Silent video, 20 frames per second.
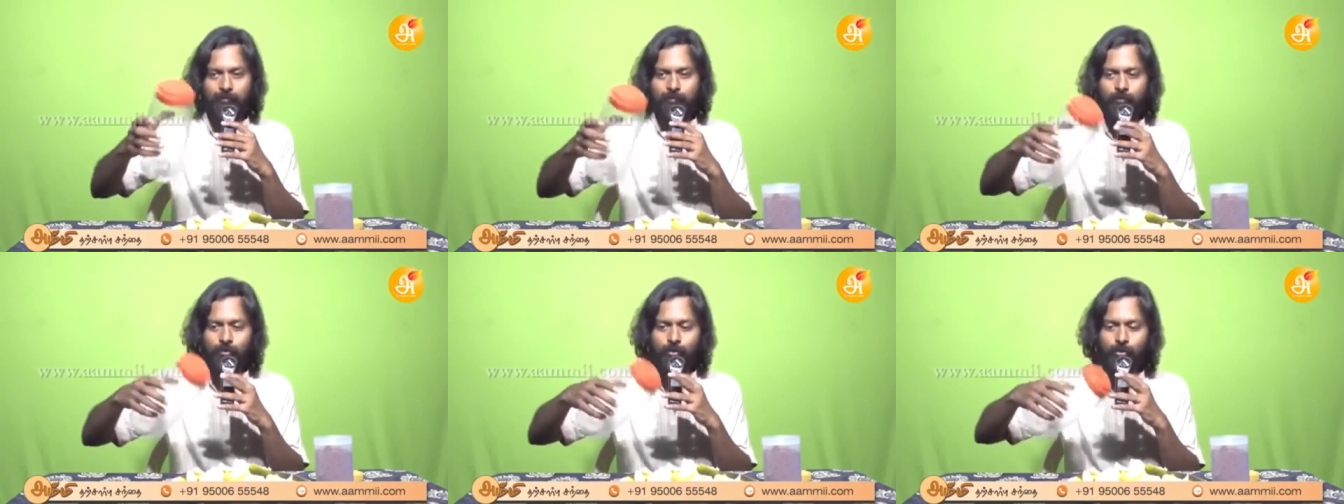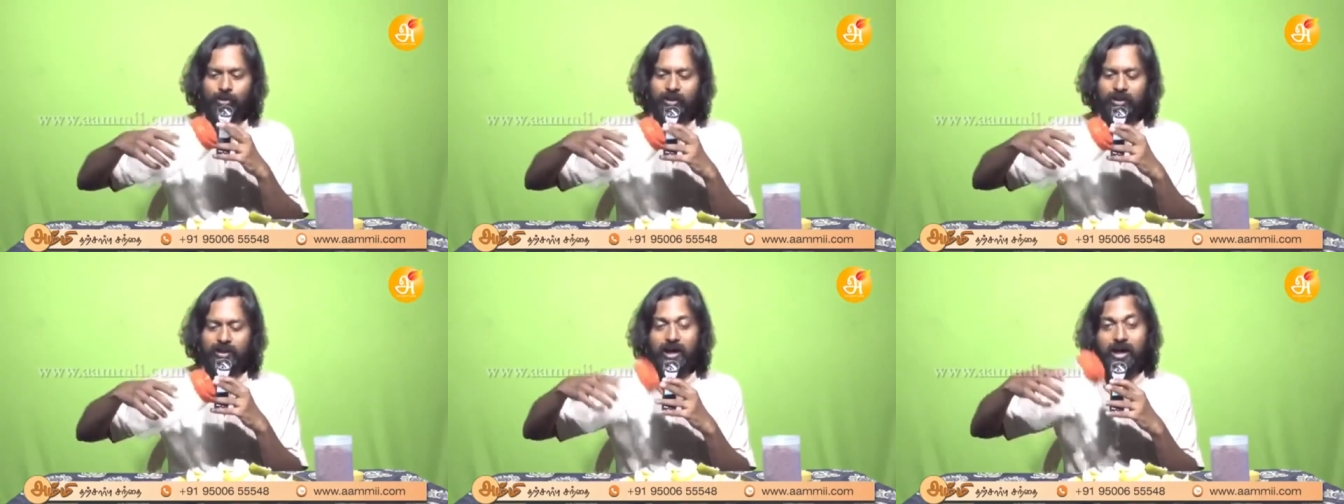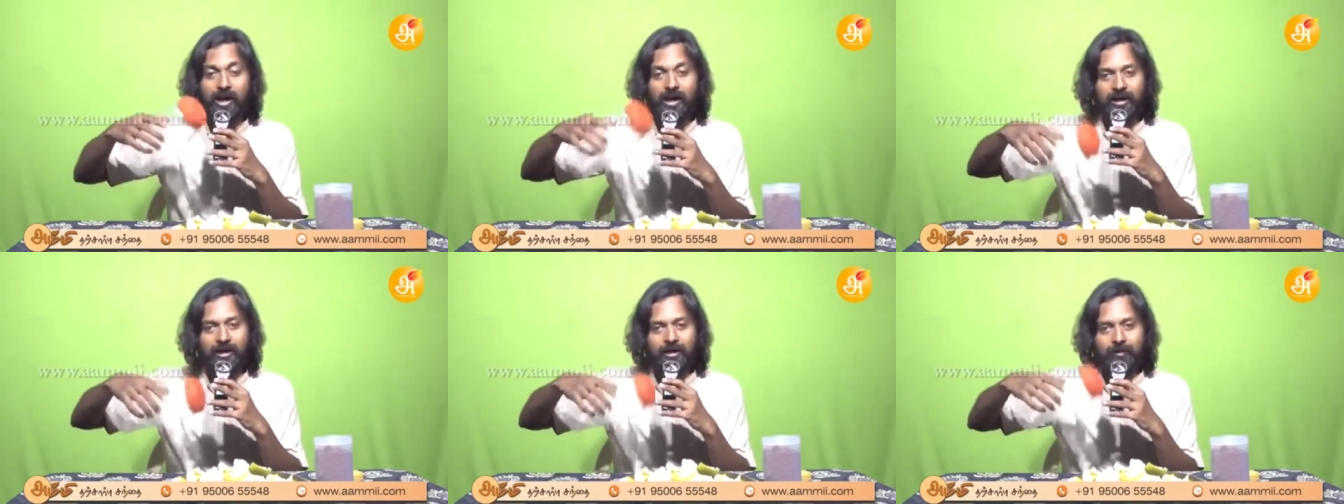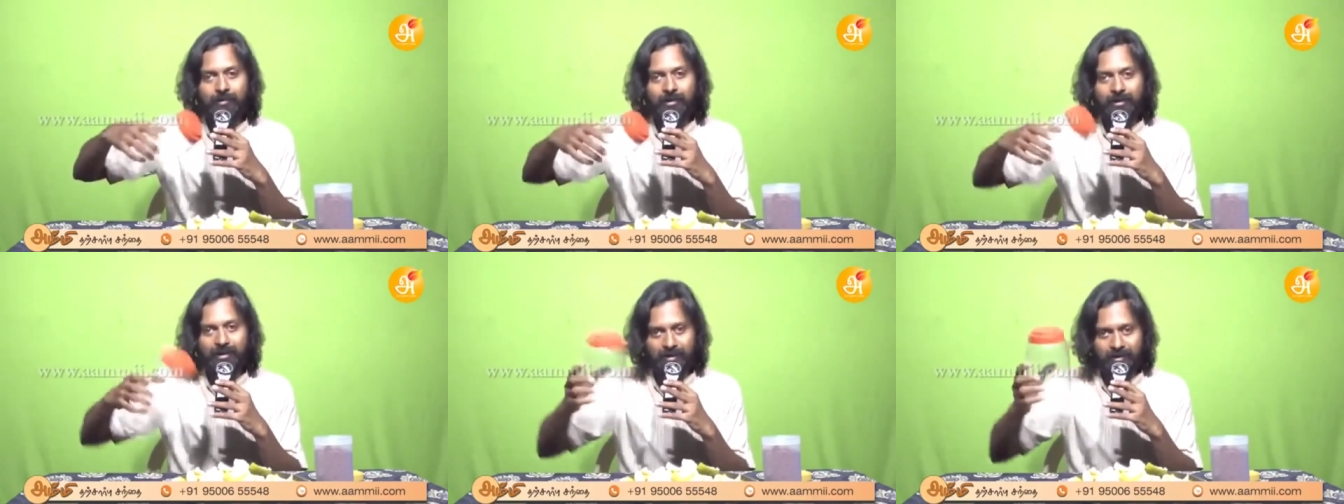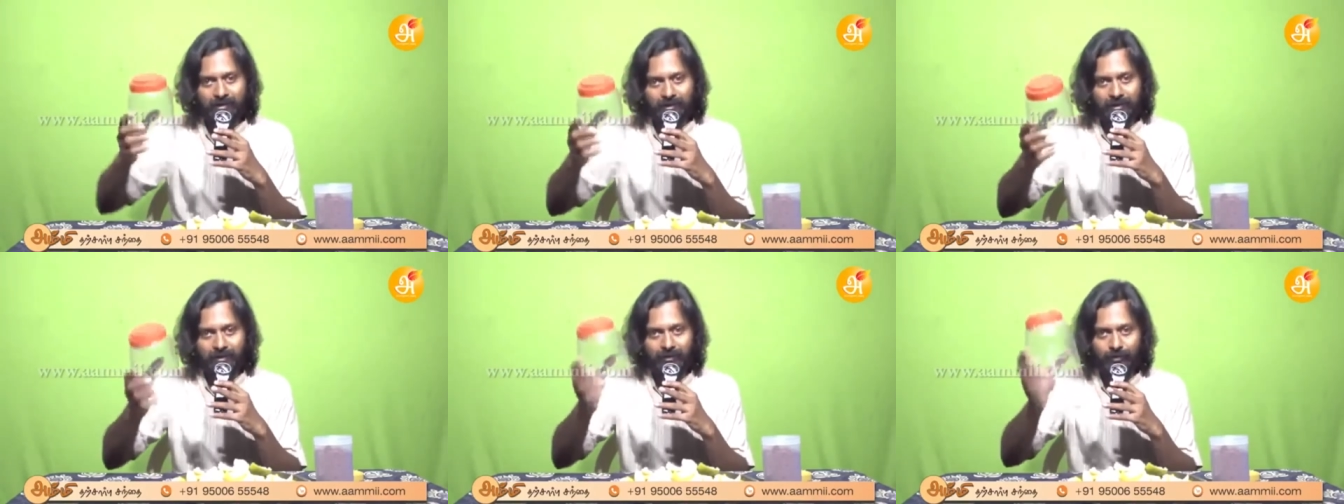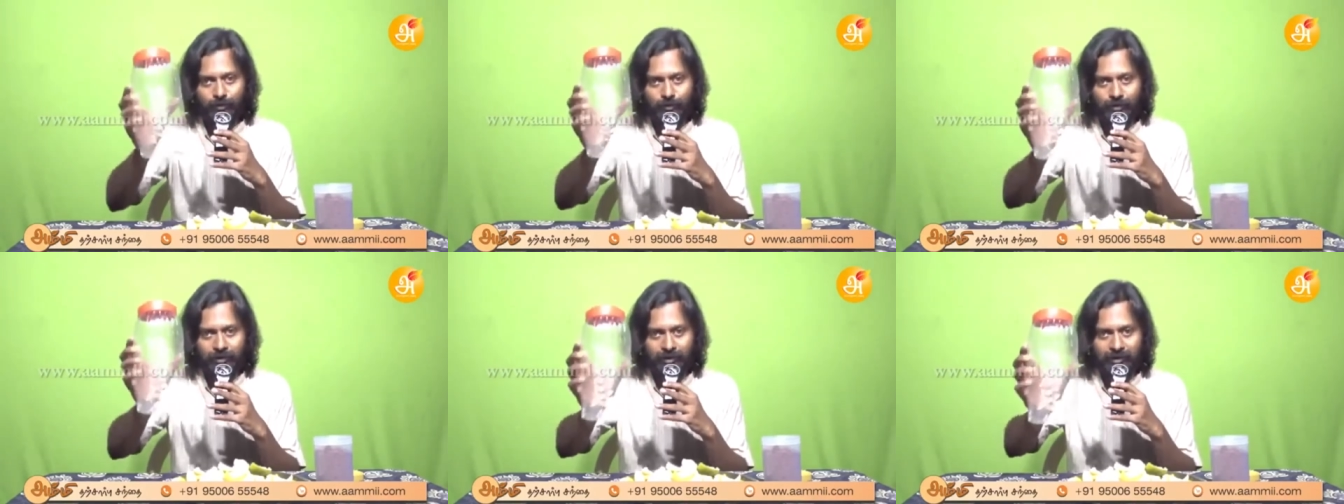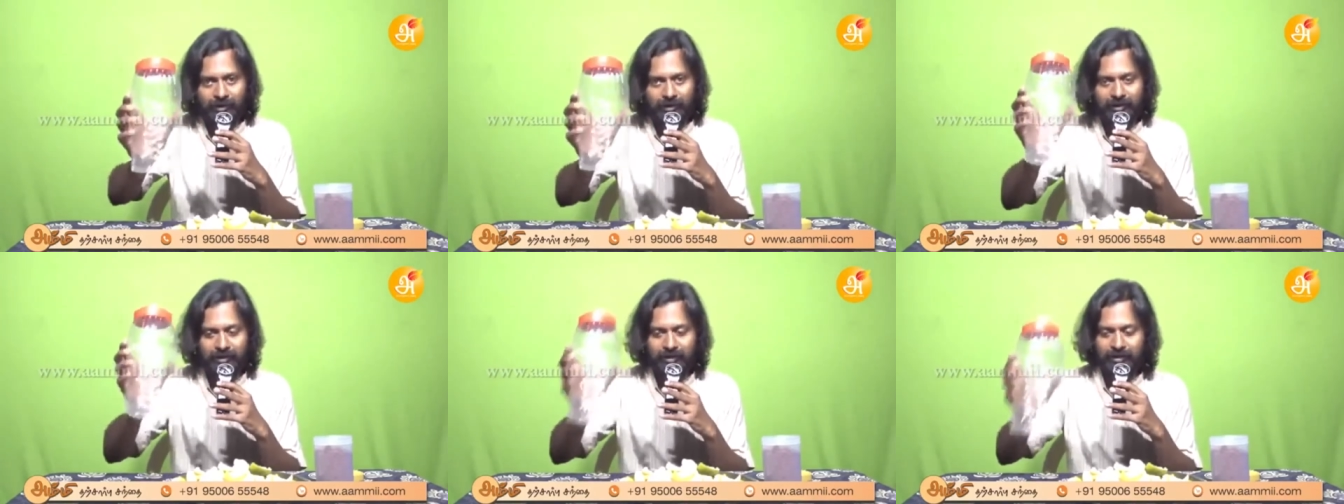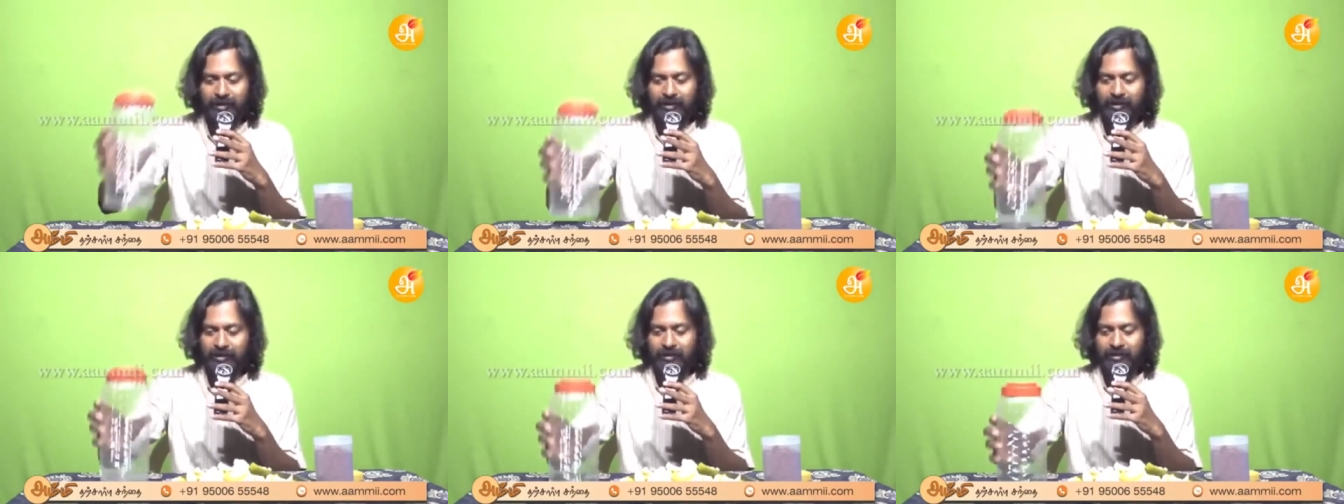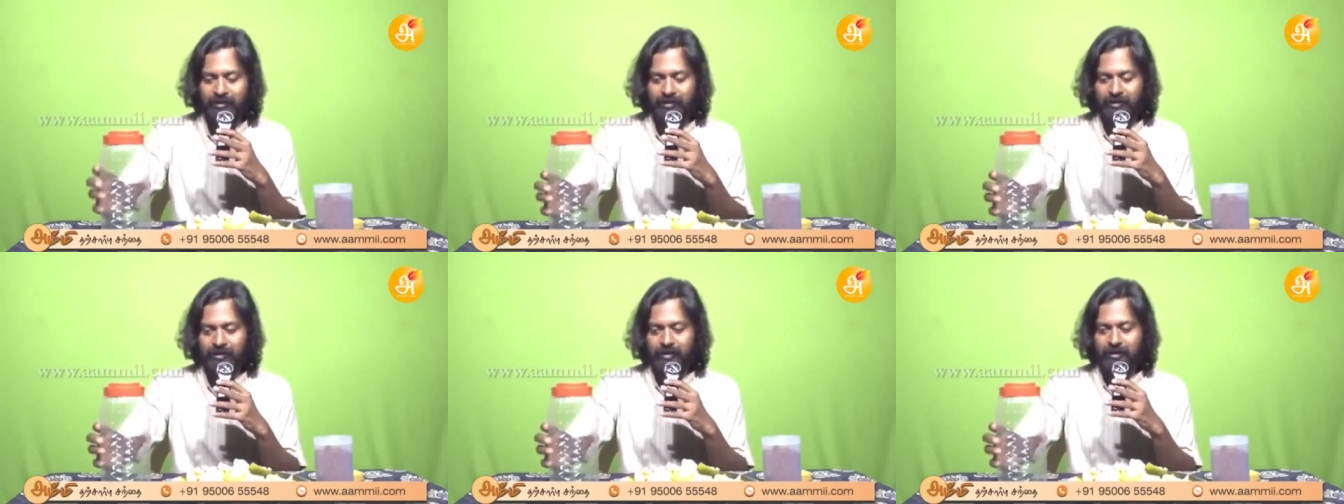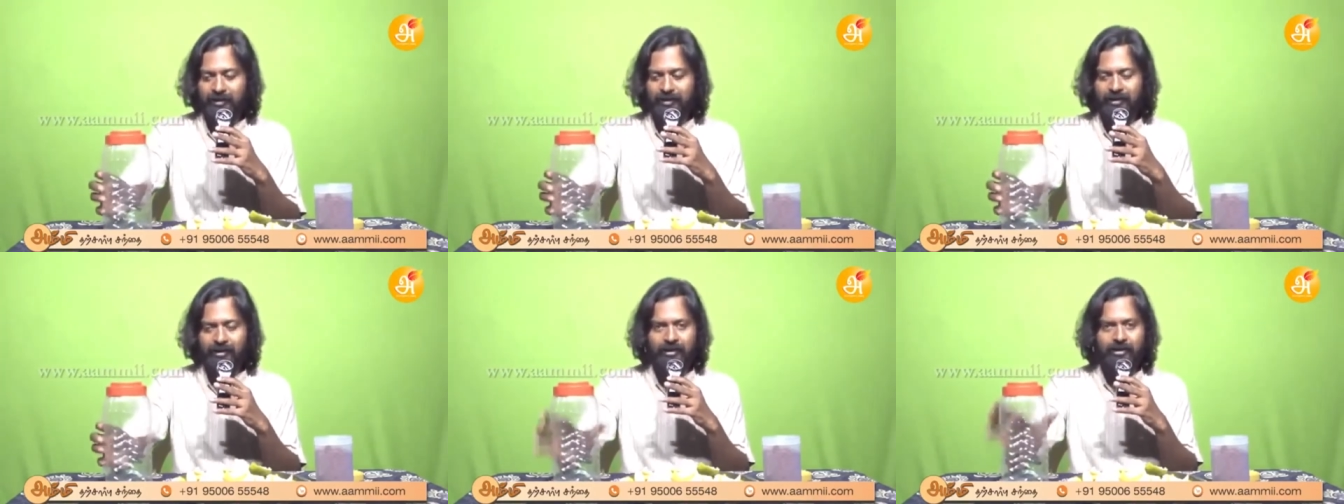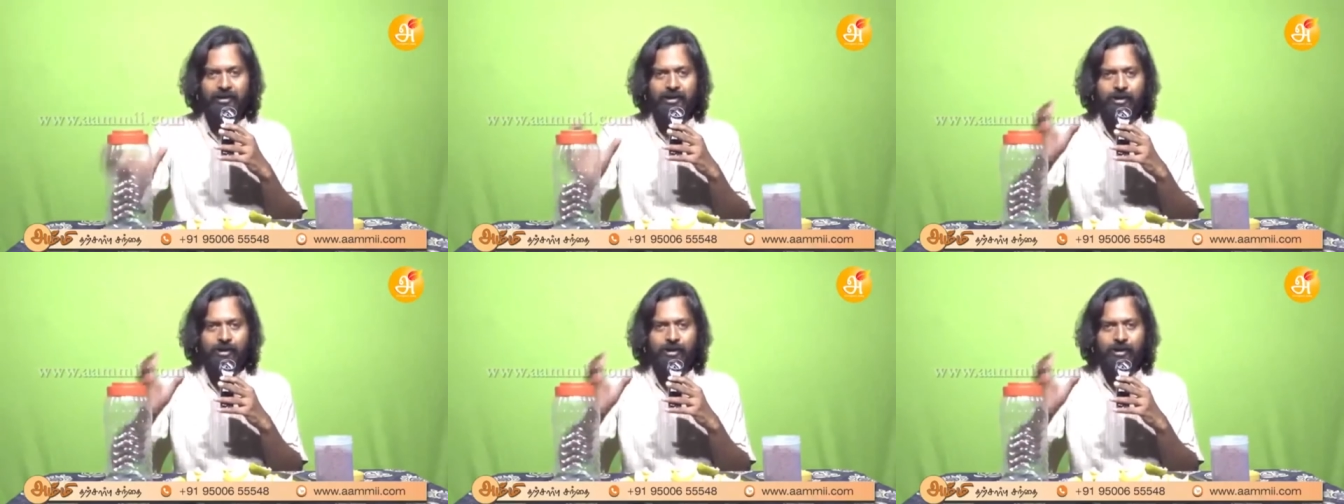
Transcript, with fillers: மூடி அகலமாக இருக்கிற ஒரு ஏர்டைட் கண்டெய்னர் ஏன்னா